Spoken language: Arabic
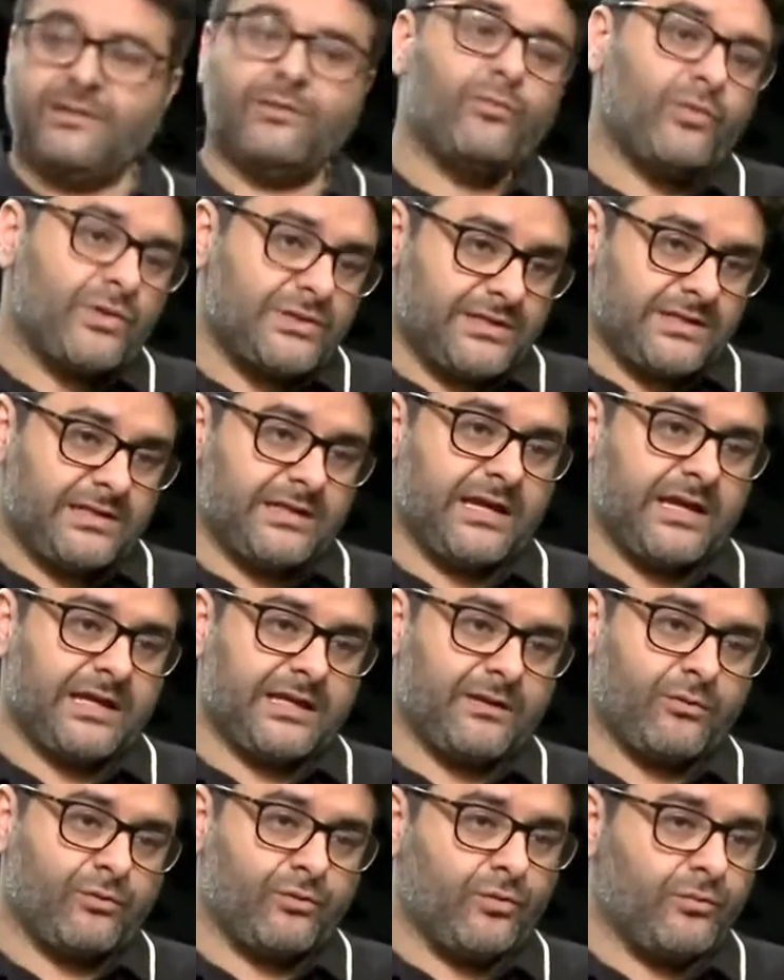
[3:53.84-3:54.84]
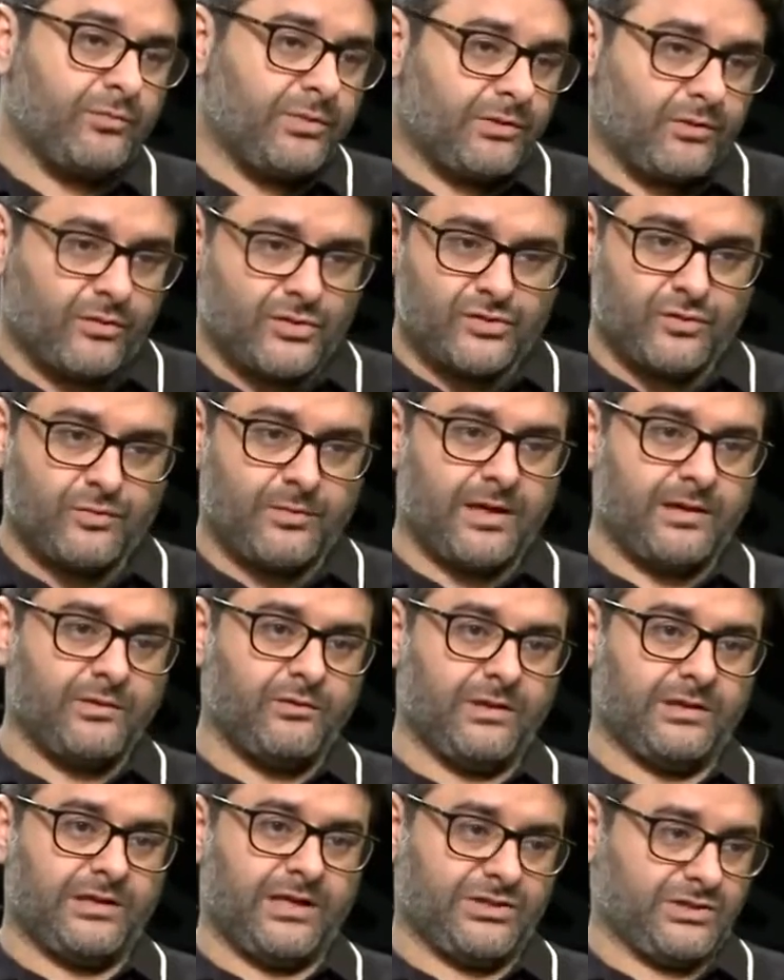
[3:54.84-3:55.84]
ان الموزعين الخارجي كلهم بيتواصلوا معايا
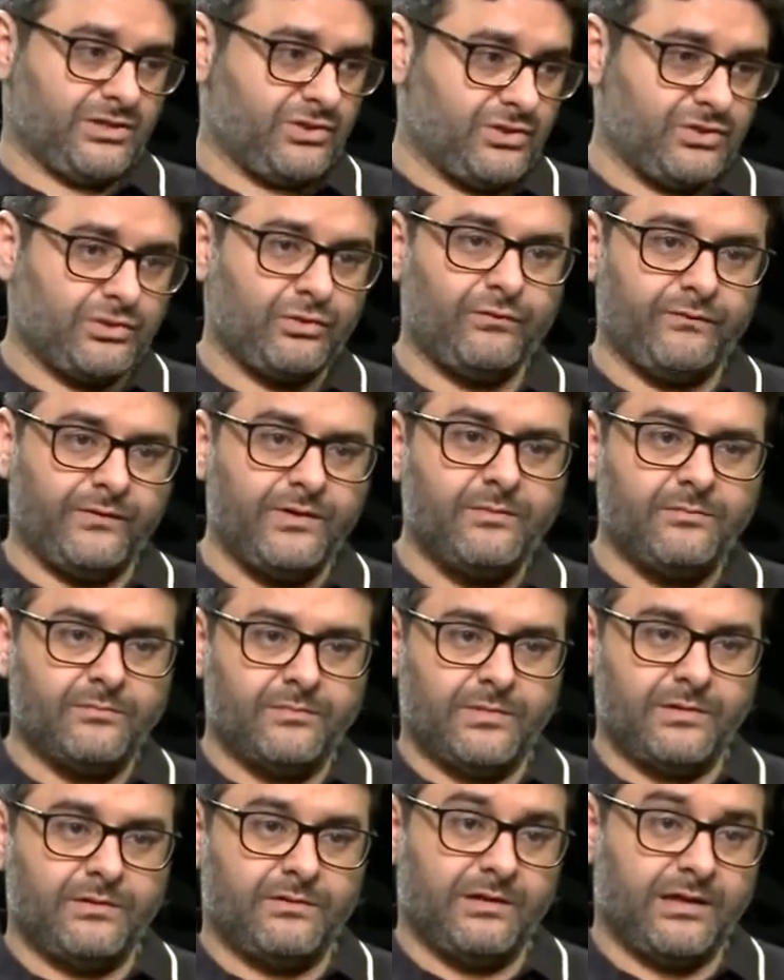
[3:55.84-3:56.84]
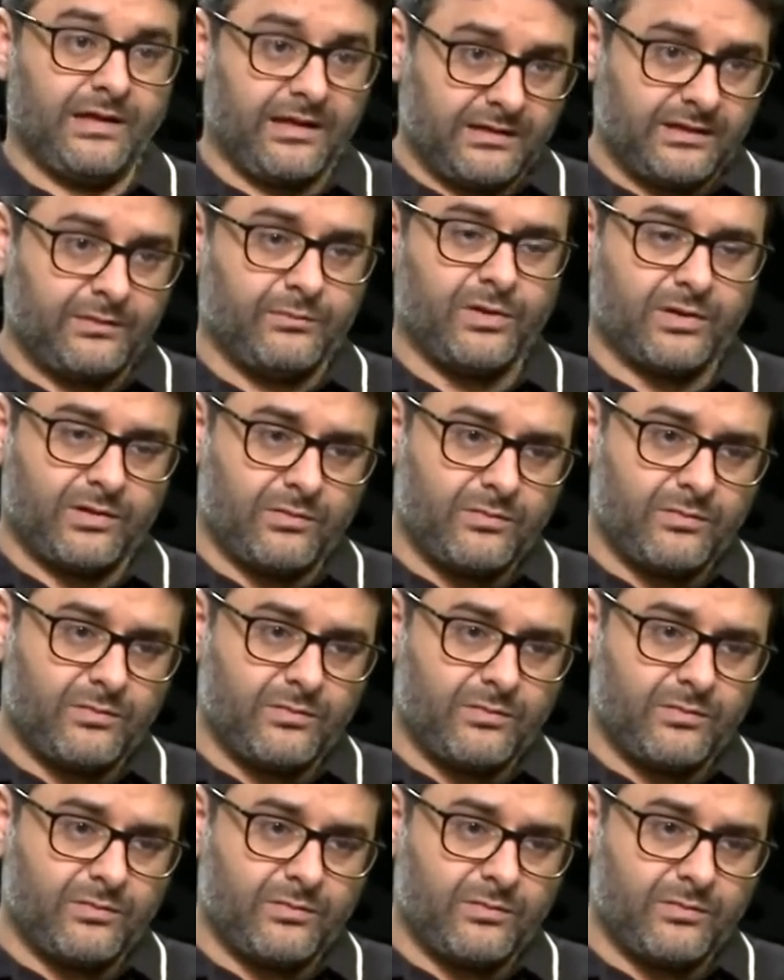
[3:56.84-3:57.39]
دلوقتي عشان يشتروا الفيلم اللي بره